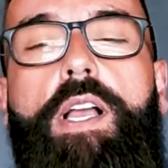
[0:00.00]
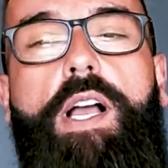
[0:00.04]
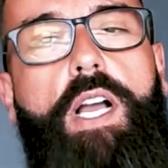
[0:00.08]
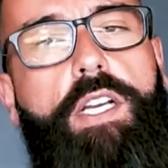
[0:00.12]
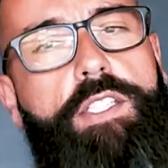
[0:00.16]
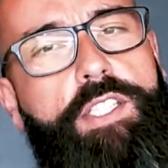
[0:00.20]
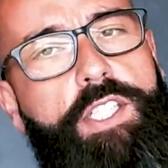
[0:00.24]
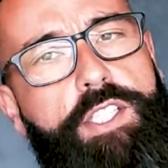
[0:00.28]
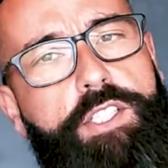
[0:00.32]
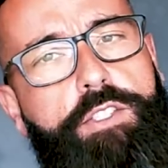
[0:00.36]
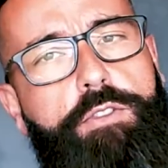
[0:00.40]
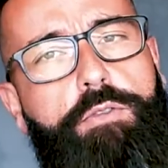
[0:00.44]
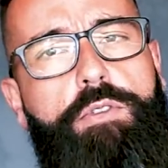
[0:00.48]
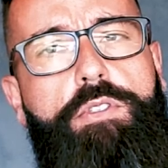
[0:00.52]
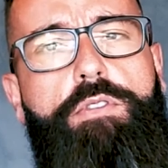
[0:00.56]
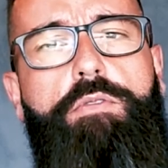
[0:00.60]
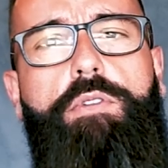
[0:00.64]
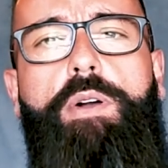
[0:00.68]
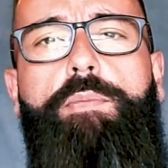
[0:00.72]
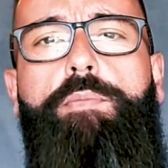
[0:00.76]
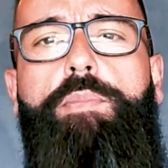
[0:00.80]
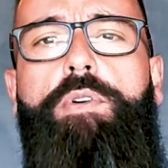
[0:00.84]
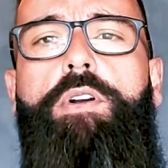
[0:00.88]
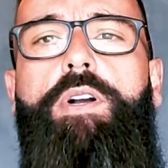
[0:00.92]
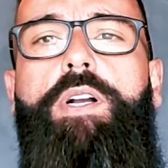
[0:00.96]
a gente usa
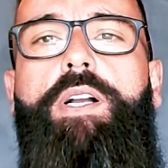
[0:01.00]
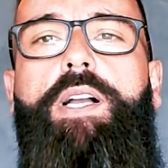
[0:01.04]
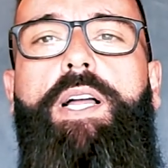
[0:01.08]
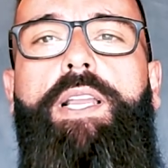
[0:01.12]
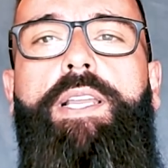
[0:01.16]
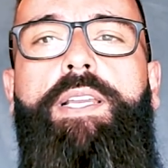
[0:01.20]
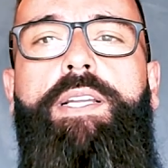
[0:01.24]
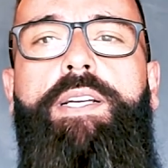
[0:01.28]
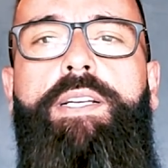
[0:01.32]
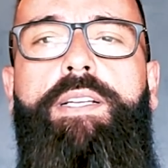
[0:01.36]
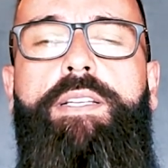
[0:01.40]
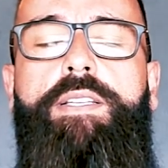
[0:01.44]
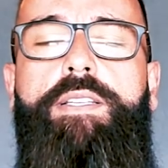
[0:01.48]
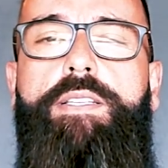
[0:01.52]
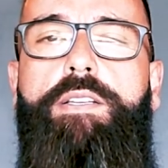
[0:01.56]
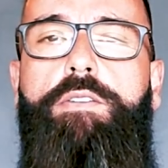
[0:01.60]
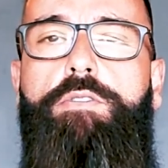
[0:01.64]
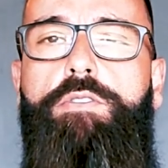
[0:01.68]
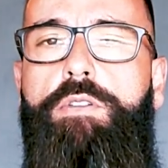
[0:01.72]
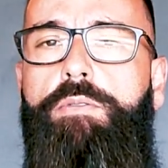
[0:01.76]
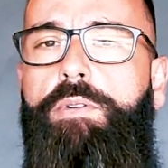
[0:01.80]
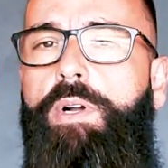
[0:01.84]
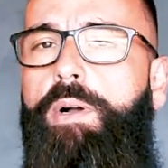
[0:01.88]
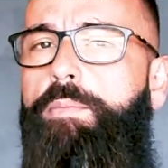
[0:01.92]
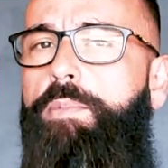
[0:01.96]
uma broca lança,
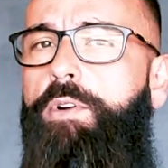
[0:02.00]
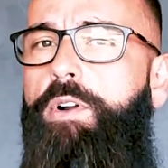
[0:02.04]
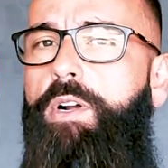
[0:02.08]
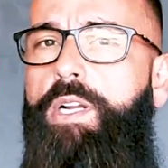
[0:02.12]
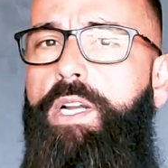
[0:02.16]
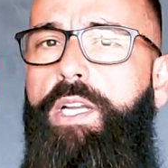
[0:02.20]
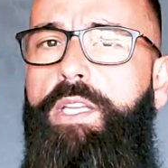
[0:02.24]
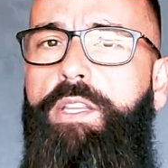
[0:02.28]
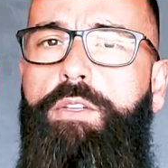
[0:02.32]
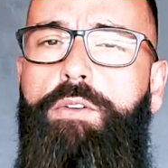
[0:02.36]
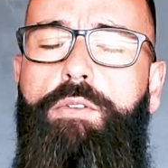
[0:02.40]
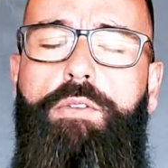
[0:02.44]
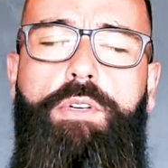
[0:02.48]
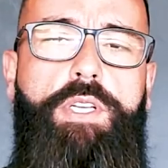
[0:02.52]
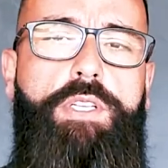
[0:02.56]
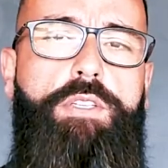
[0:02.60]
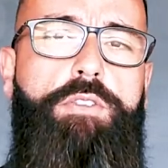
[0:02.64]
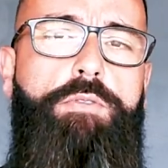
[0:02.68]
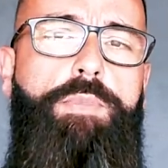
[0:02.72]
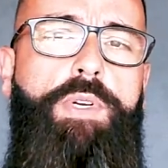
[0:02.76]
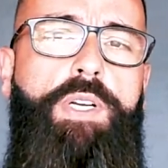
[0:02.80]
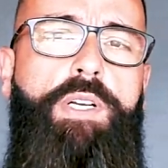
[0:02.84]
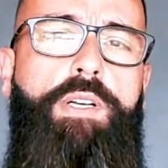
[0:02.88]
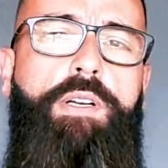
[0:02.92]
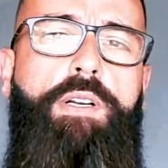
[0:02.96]
usa uma broca 2,
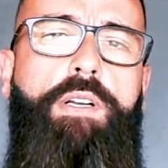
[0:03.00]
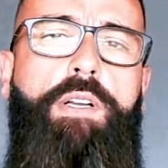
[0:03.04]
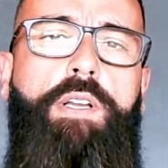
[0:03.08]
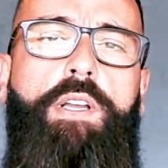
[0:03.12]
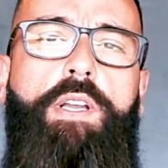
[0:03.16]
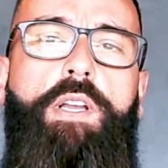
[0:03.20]
uma